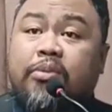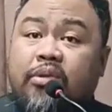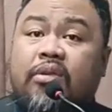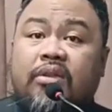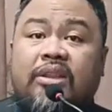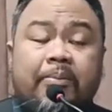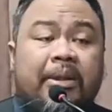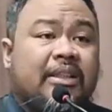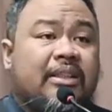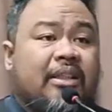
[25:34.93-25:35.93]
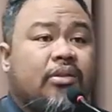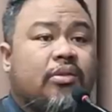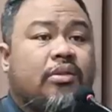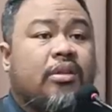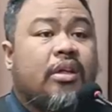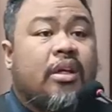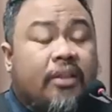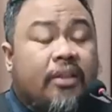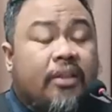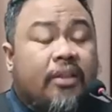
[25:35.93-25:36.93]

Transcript: ng Diyos dahil sa ginawa ni Kristo